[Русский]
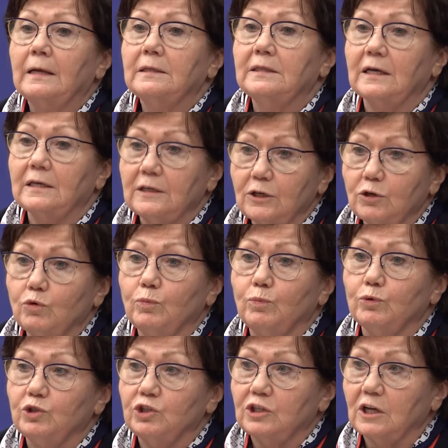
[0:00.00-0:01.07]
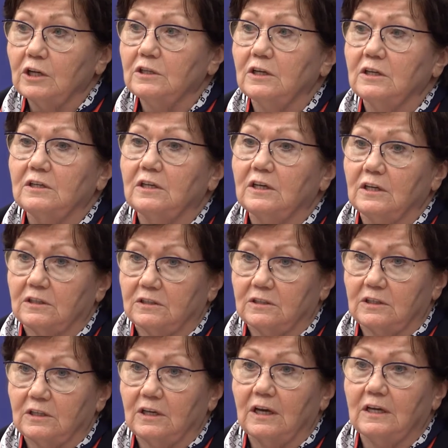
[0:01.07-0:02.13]
такие упущения
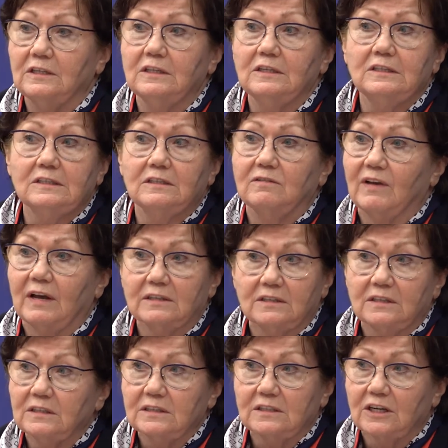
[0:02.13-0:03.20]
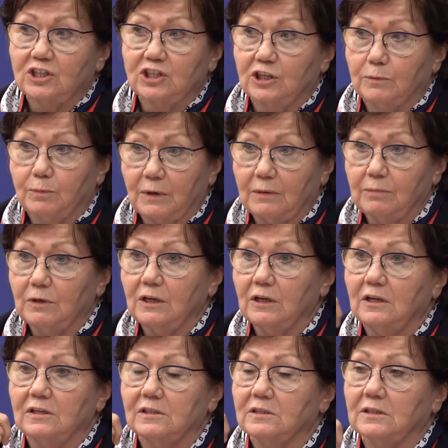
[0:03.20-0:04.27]
есть, и они не связаны с ошибками
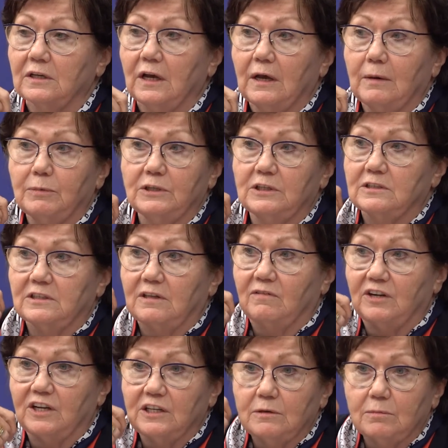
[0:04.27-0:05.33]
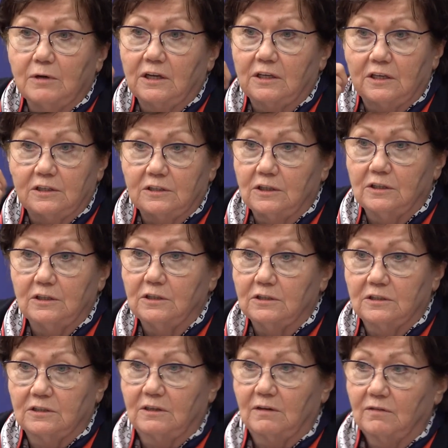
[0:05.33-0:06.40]
или с предоставлением каких-то
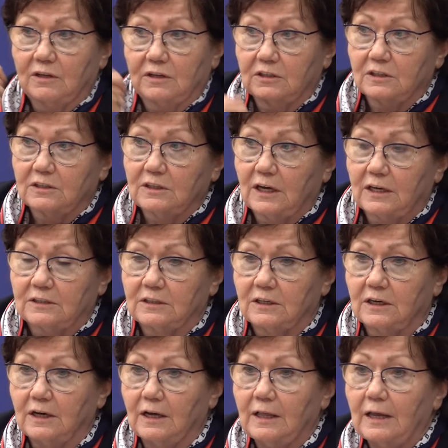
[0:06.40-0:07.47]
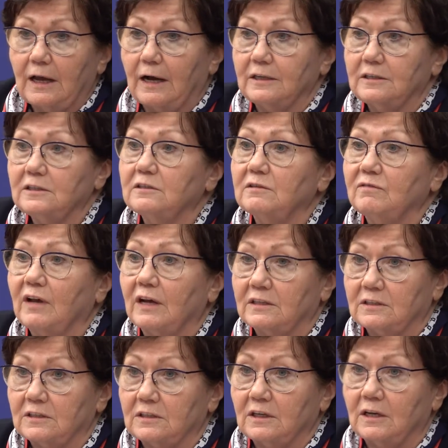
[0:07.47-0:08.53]
недостоверных данных. Они
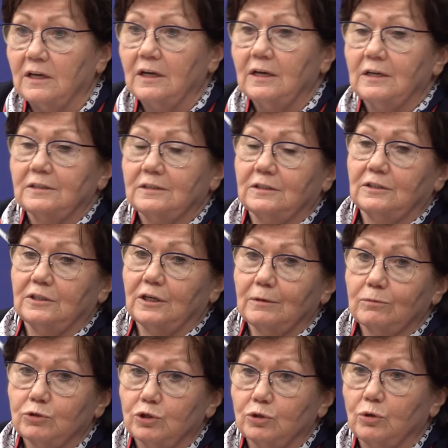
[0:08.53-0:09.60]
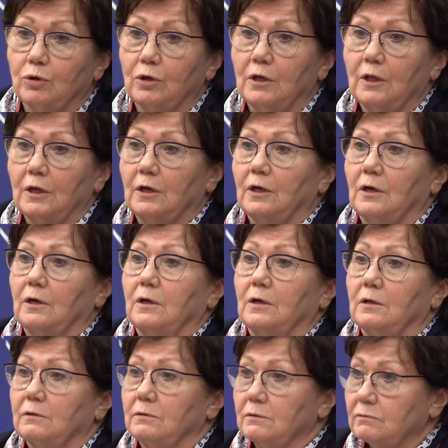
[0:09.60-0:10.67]
связаны с тем, что
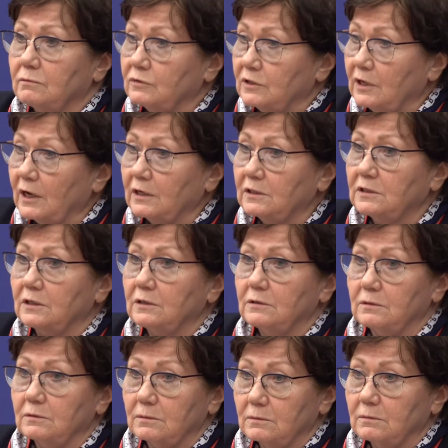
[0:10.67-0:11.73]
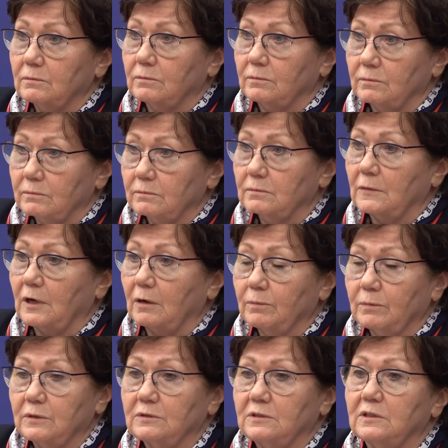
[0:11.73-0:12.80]
вся эта как
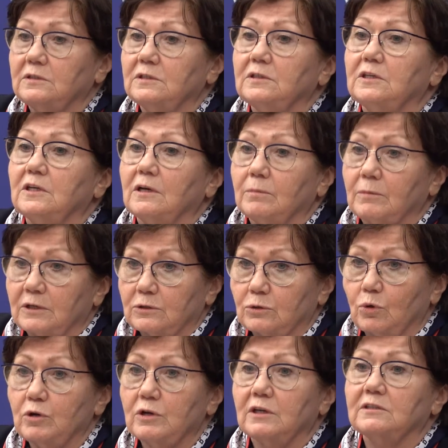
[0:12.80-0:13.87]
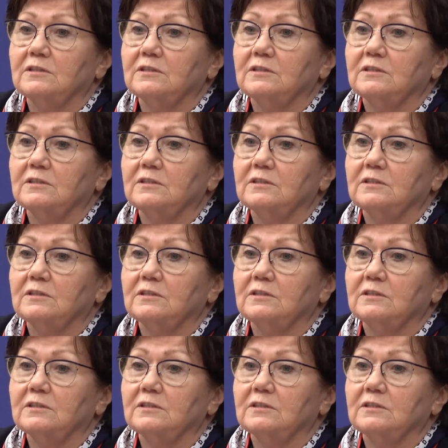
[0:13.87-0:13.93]
бы система, только